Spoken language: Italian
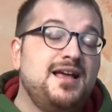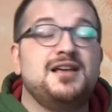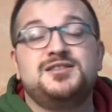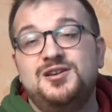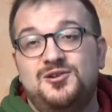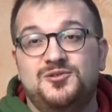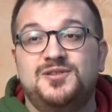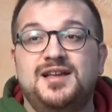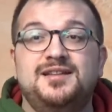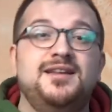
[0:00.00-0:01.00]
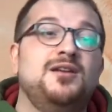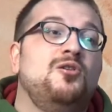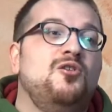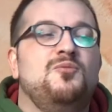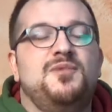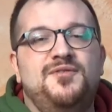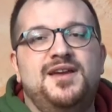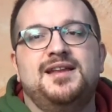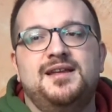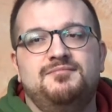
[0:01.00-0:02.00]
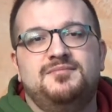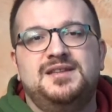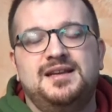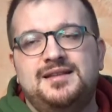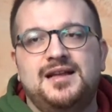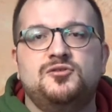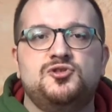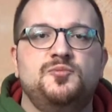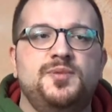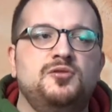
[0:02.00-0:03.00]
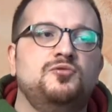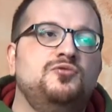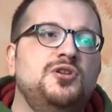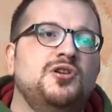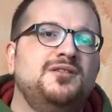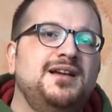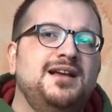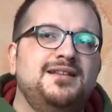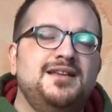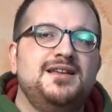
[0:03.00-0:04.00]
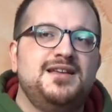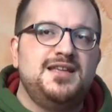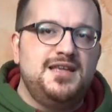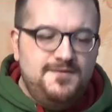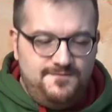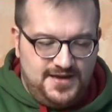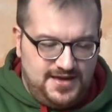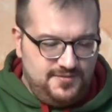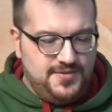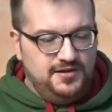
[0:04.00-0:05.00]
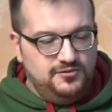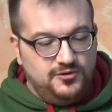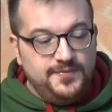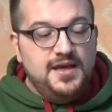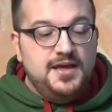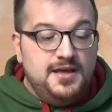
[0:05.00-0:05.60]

a seconda del come viene trattato soprattutto in ottica di invecchiamento.